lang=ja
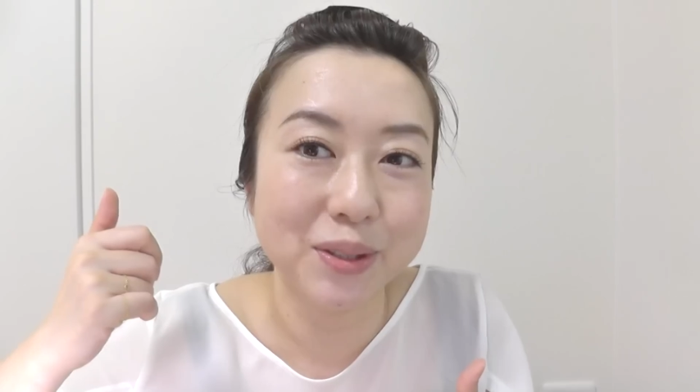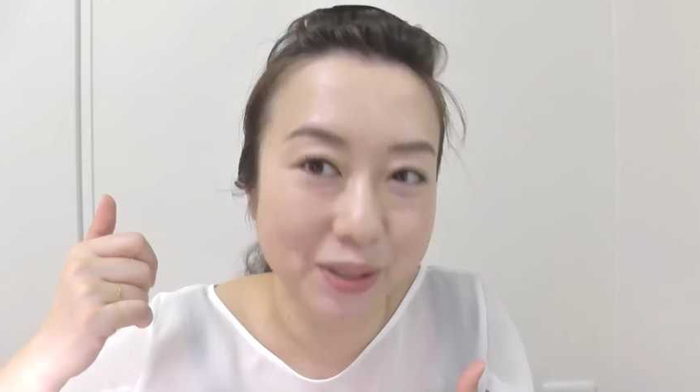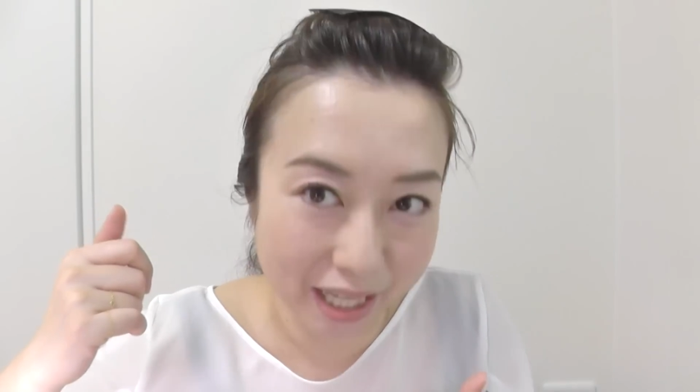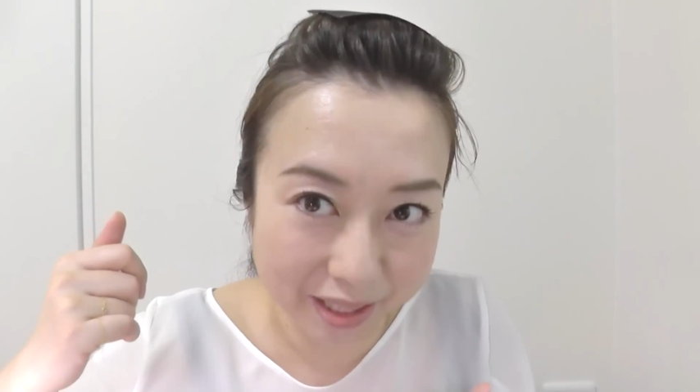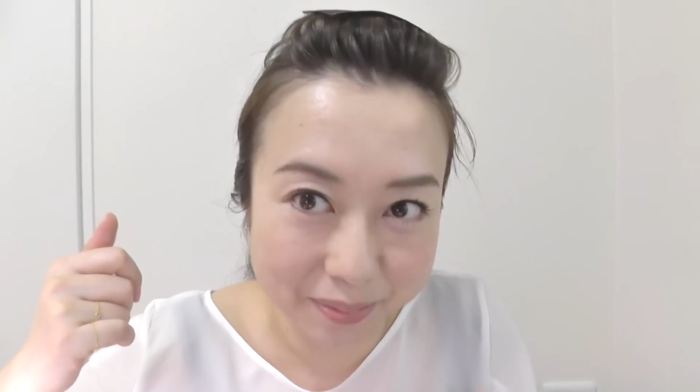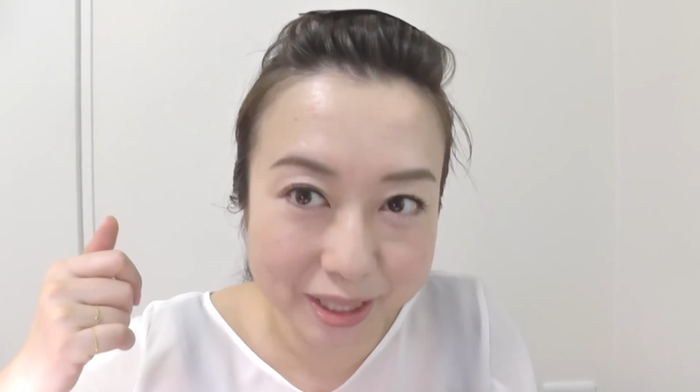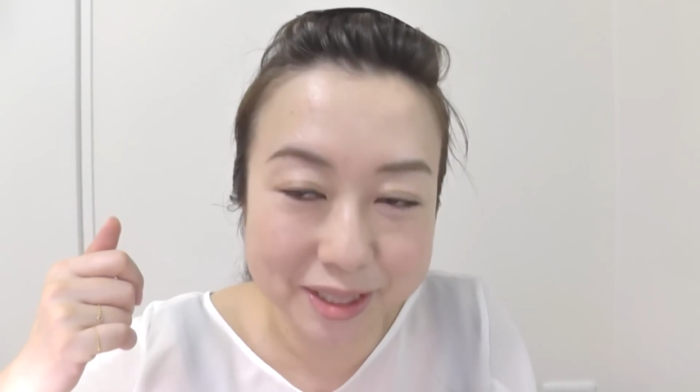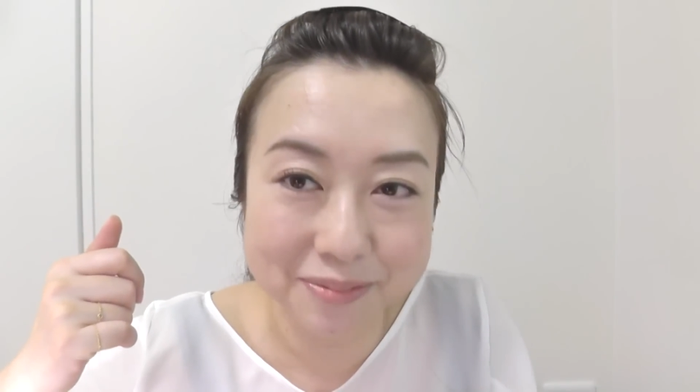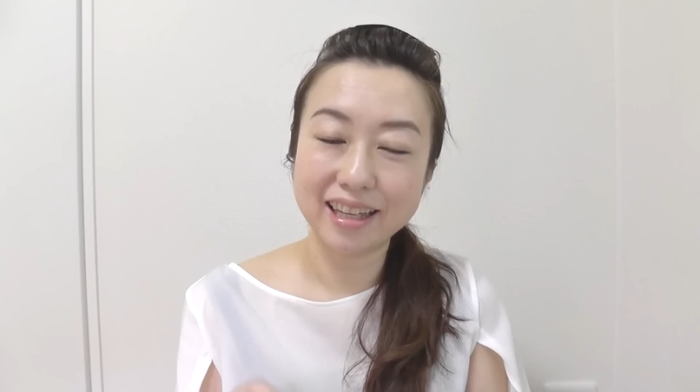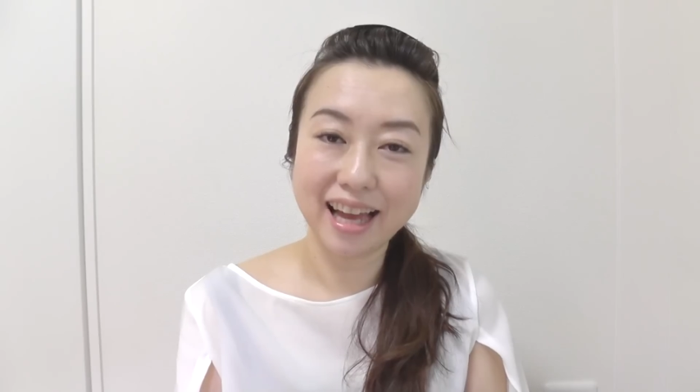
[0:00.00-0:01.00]
塗ってありま
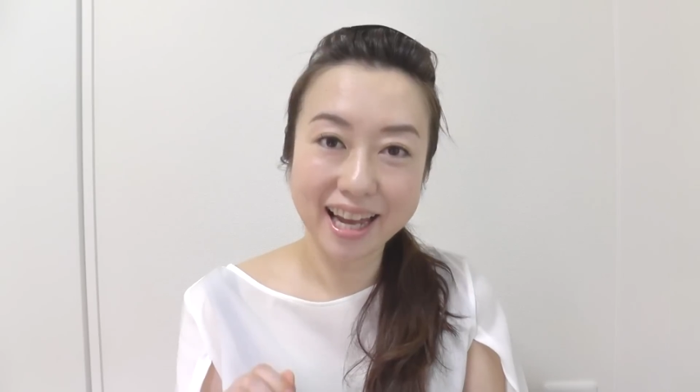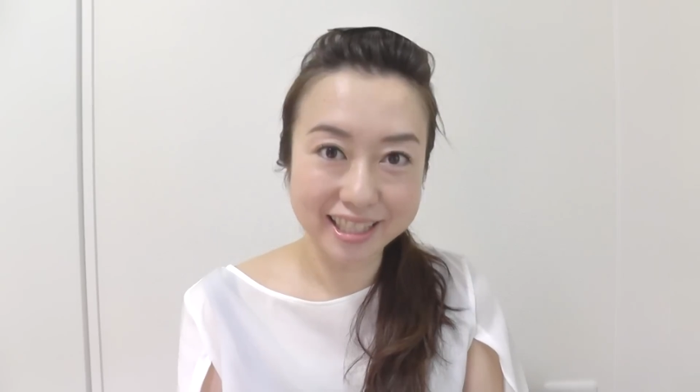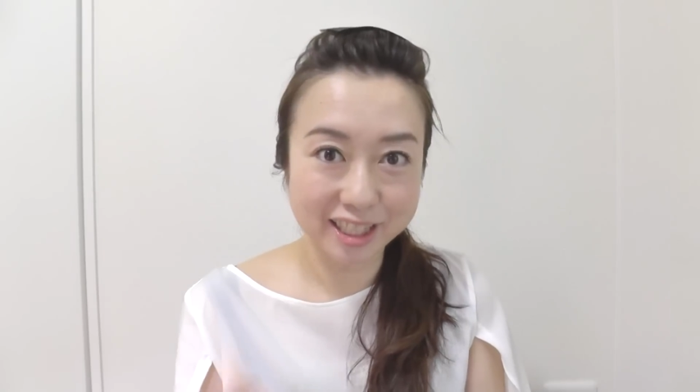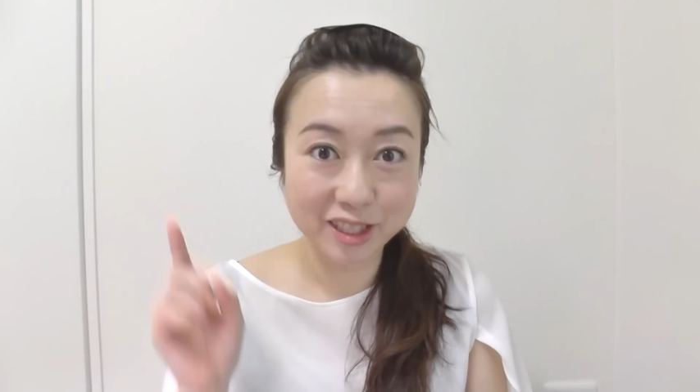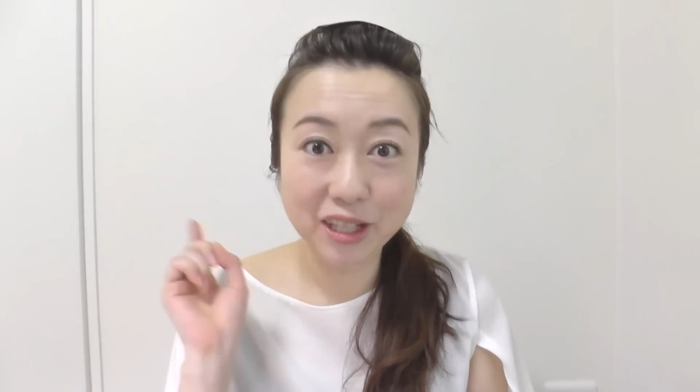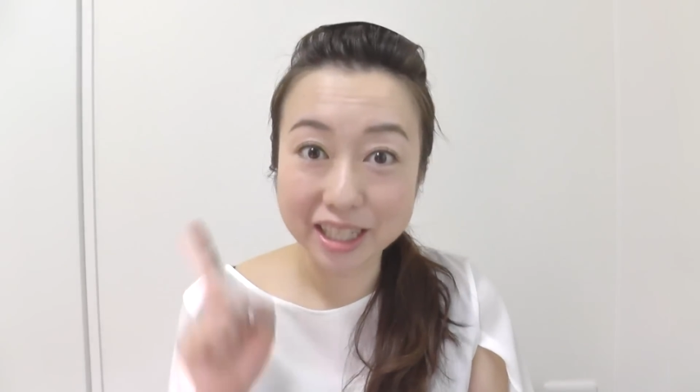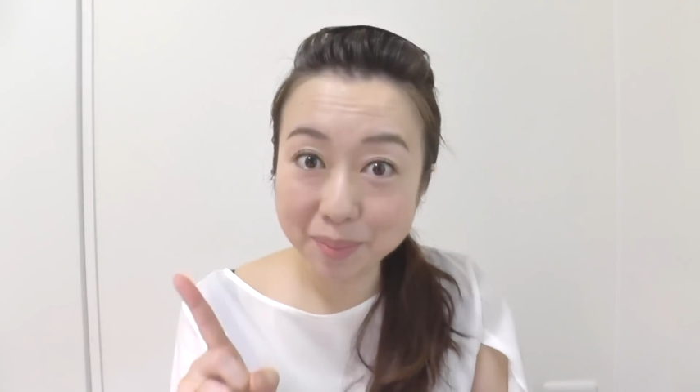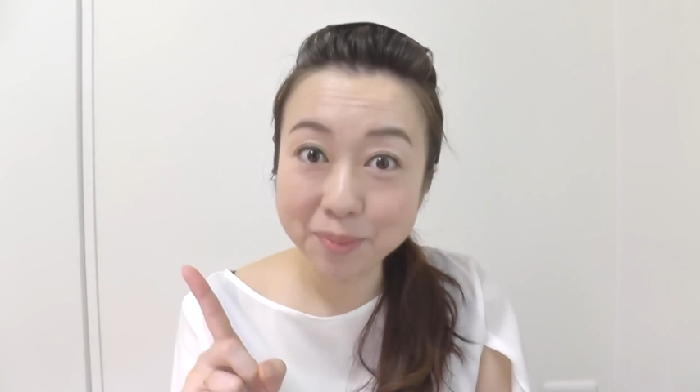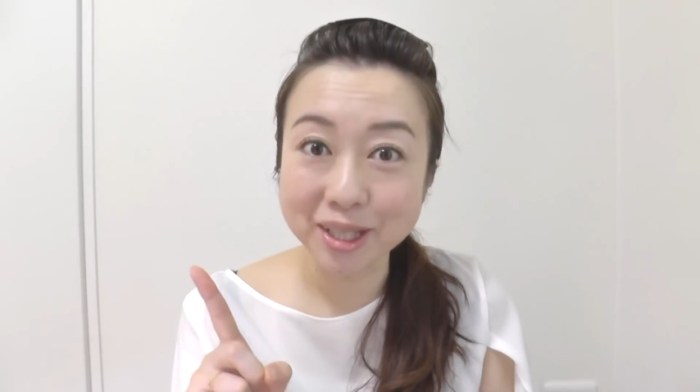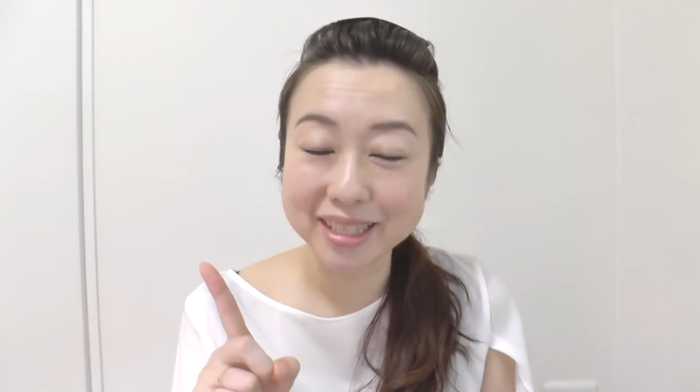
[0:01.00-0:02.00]
すはいで次は
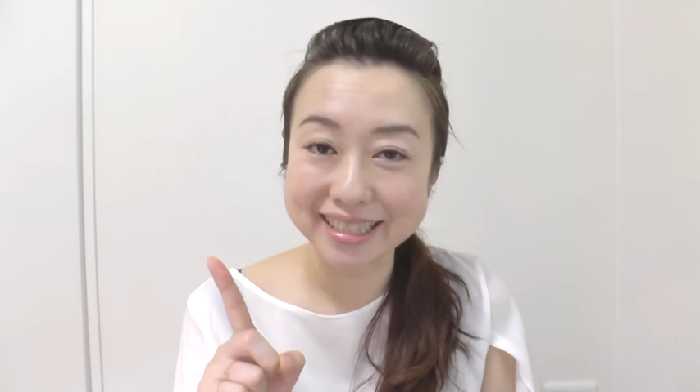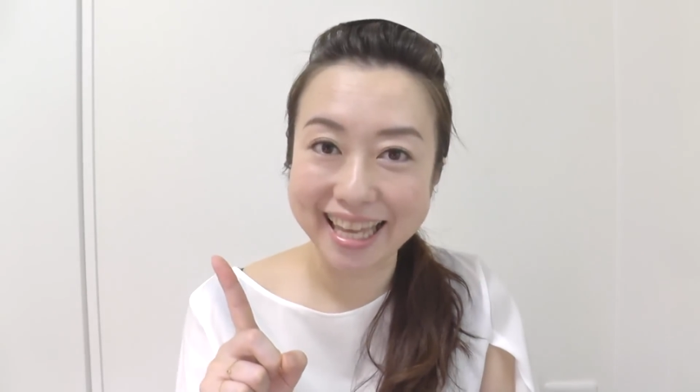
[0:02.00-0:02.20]
リップです